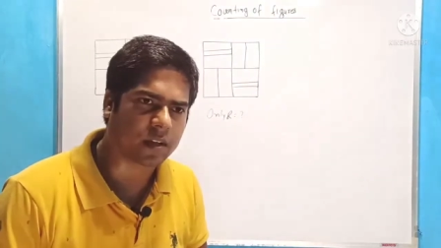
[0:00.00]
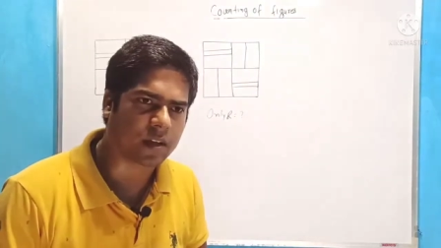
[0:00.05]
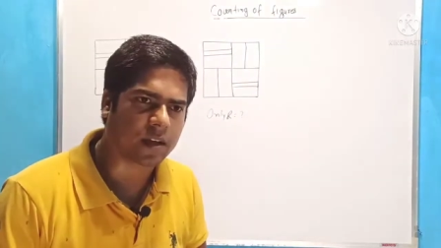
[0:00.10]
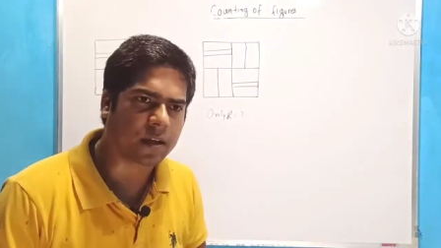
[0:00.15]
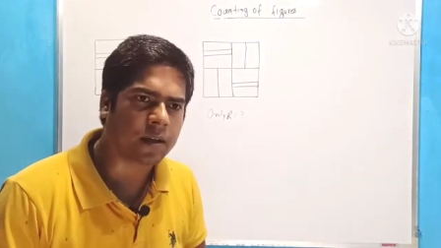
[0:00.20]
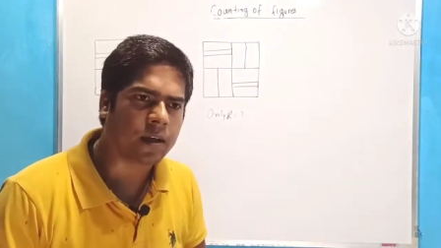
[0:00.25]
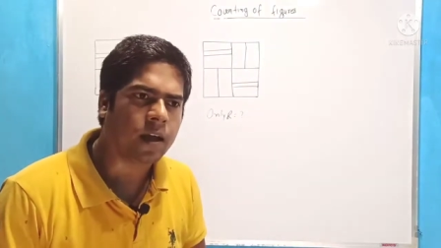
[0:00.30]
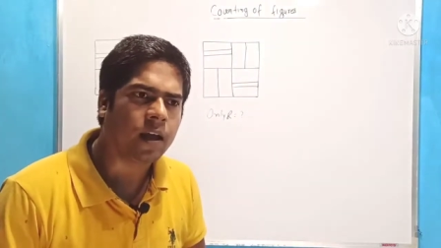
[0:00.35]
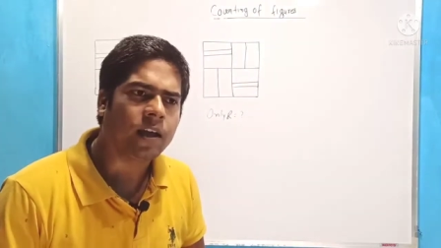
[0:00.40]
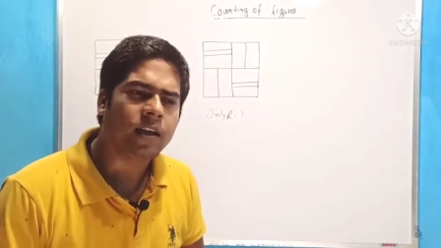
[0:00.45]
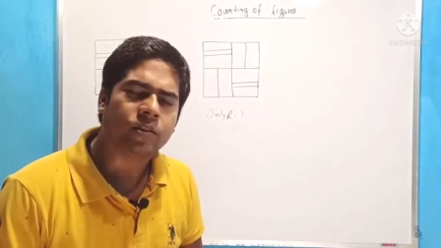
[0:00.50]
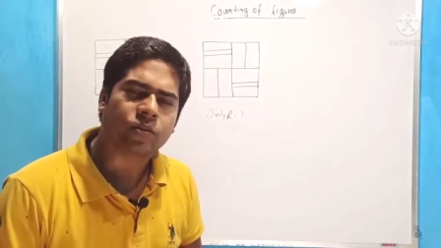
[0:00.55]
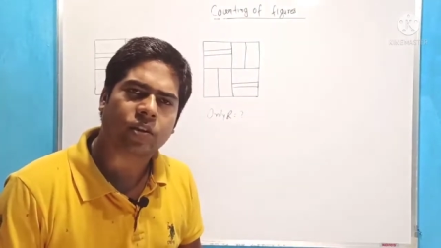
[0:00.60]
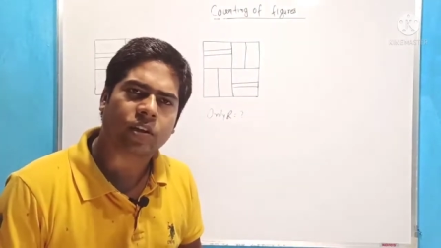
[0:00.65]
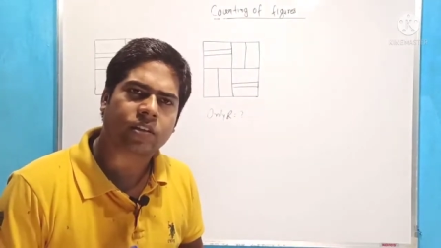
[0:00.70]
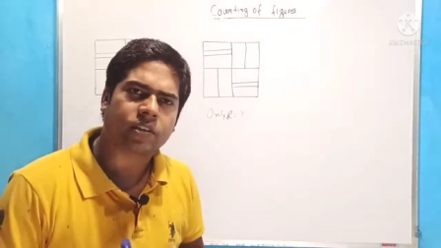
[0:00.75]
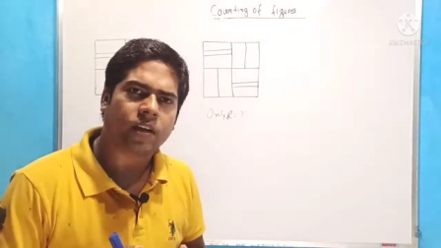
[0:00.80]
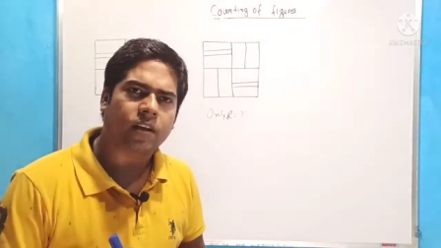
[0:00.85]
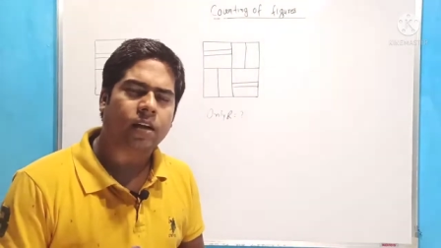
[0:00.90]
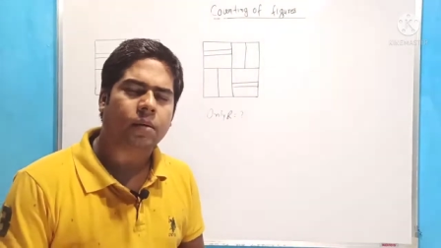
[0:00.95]
सके
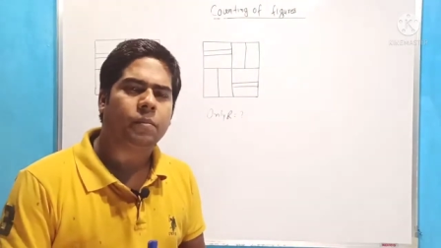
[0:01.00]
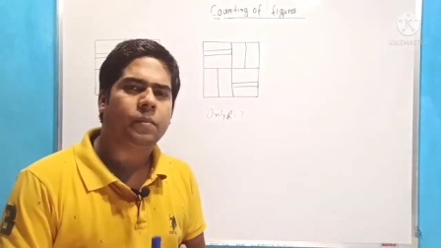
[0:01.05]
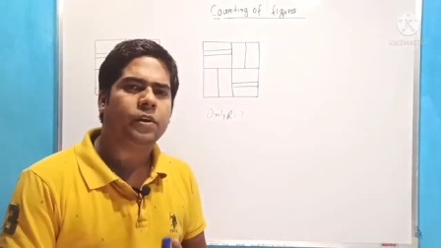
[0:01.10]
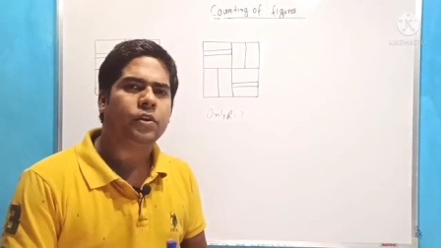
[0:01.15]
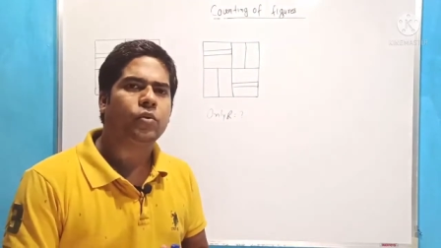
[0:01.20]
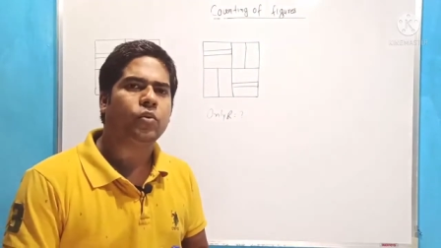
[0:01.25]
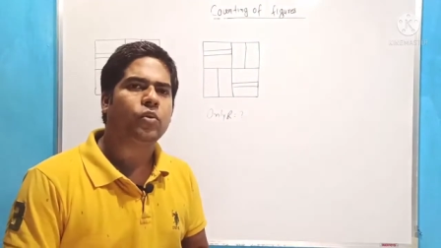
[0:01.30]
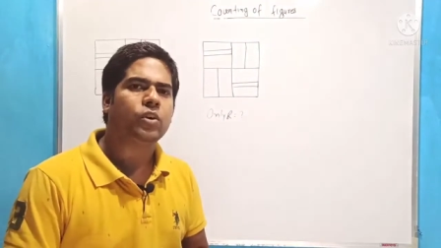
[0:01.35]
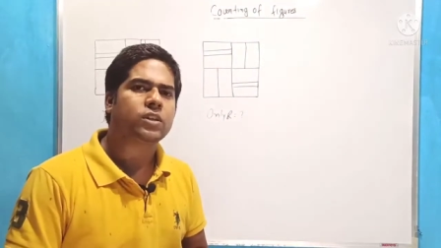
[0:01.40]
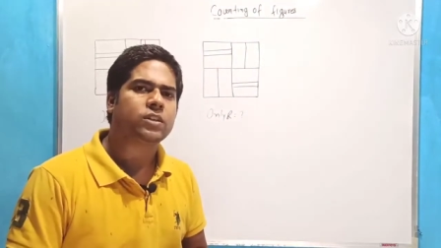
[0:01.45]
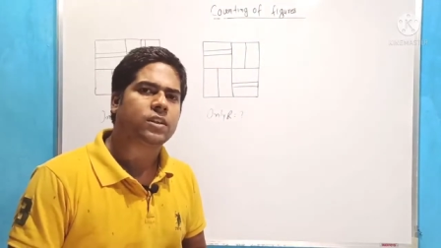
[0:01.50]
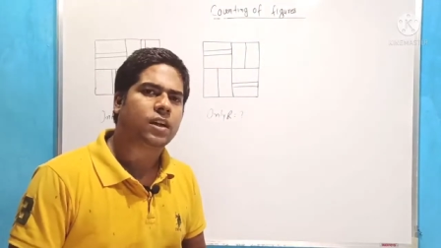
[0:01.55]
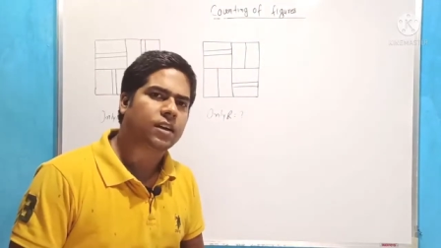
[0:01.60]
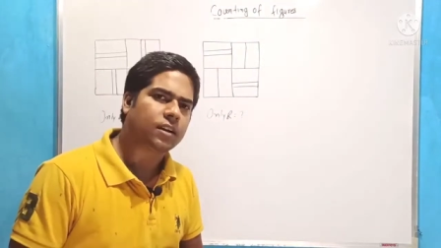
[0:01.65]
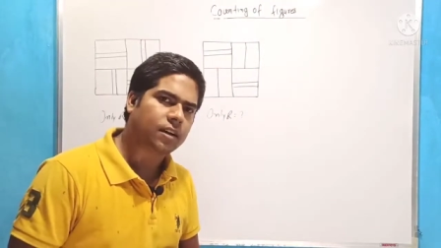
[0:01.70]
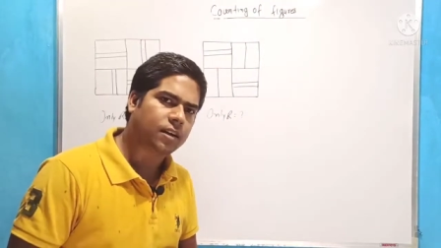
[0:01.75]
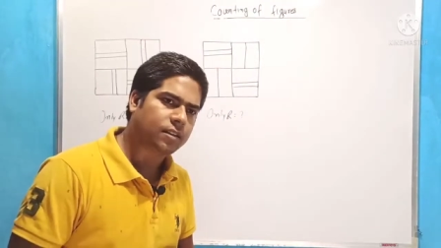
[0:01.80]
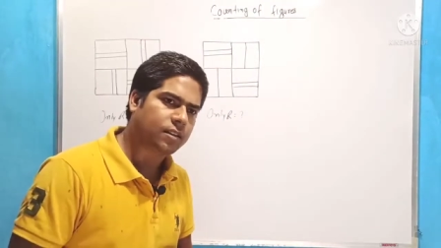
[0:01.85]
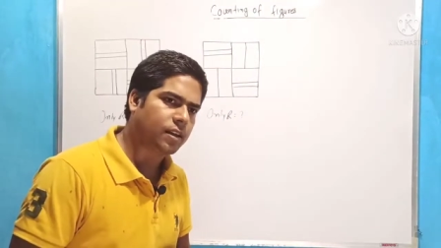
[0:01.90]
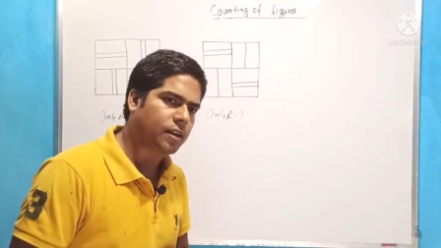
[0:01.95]
तो चलिए वीडियो को
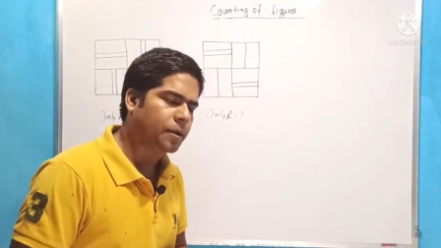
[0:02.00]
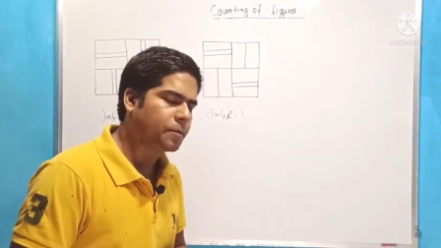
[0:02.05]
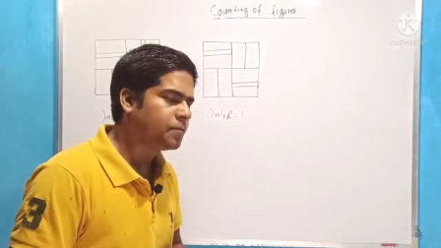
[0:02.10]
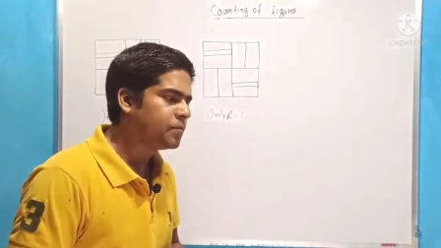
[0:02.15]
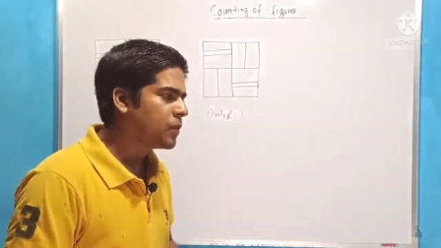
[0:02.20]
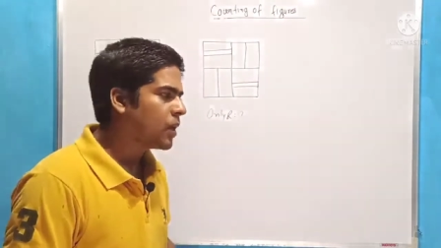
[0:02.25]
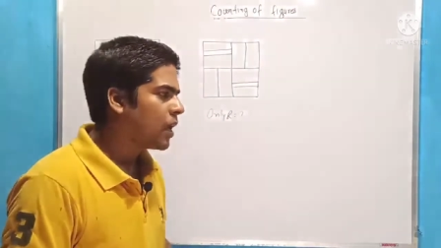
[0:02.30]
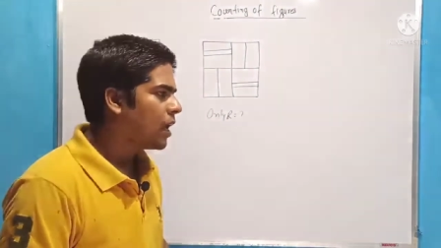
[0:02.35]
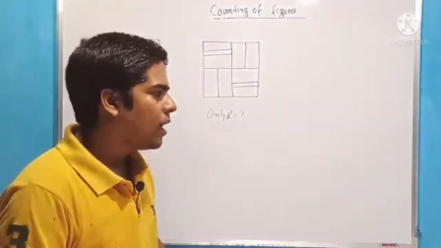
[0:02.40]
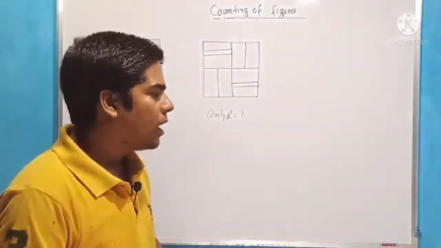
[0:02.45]
स्टार्ट करते हैं